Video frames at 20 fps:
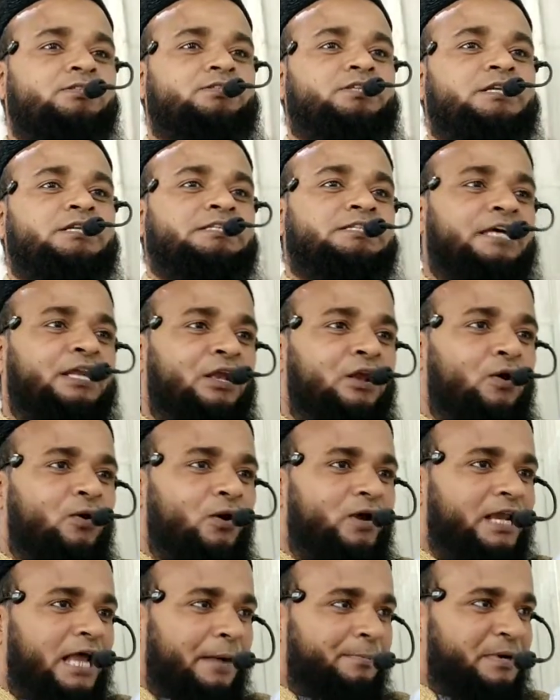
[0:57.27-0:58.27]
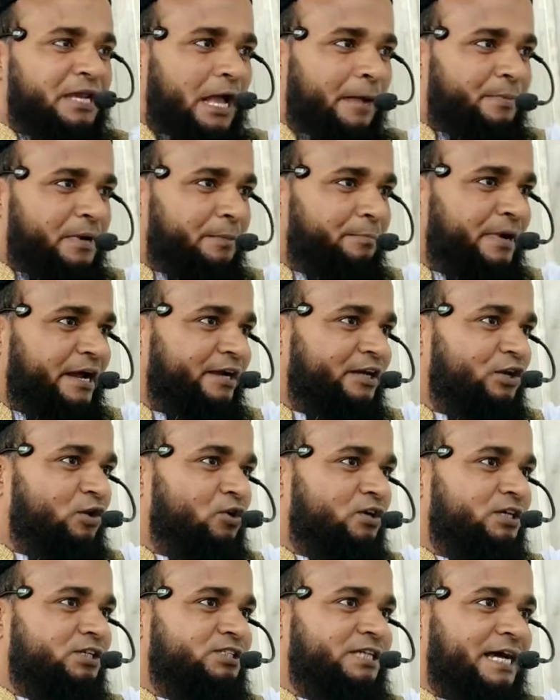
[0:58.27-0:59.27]
जिन जिन लोगों ने अपनी अपनी
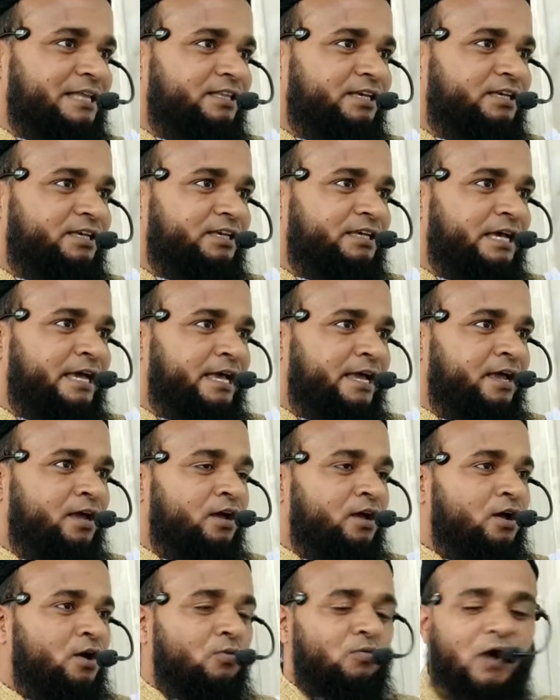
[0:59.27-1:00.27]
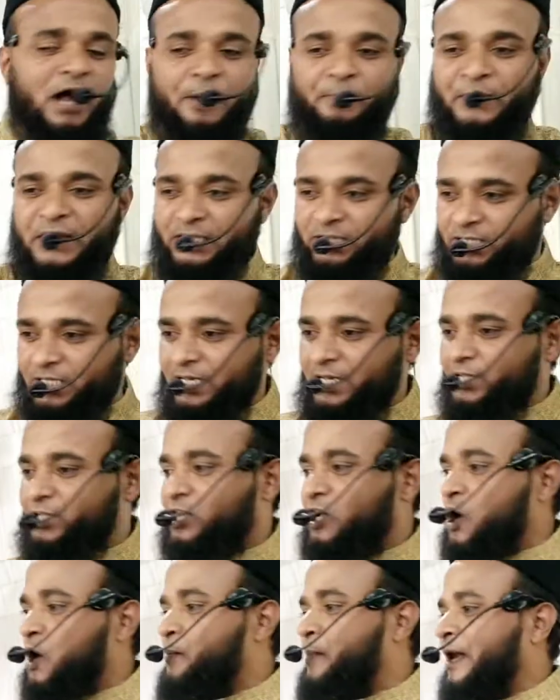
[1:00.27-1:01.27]
बेटियों की शादी की है वो अपने दिल
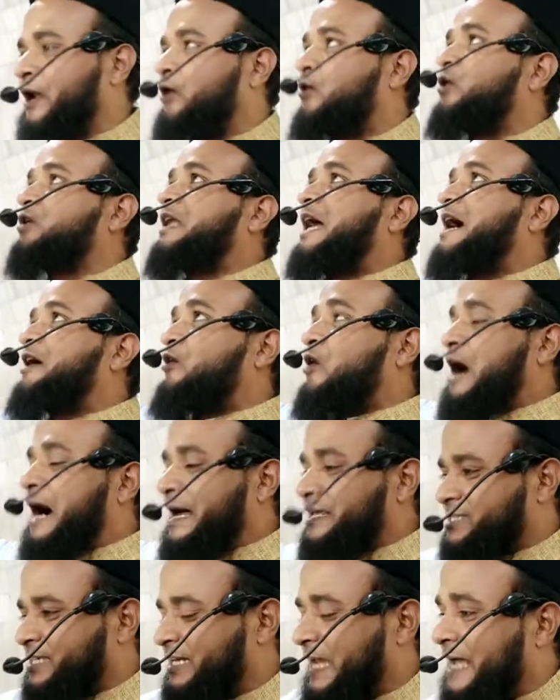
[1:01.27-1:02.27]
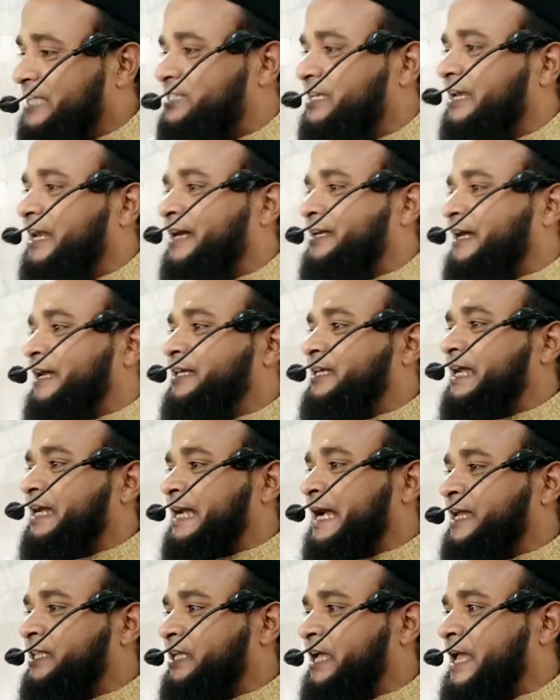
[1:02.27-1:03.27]
के ऊपर खुदा को हाथ से रख करके
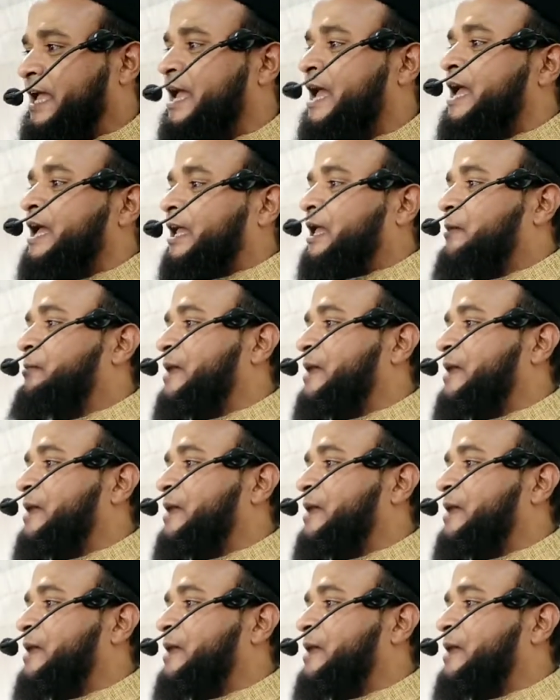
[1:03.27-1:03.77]
कह दे कि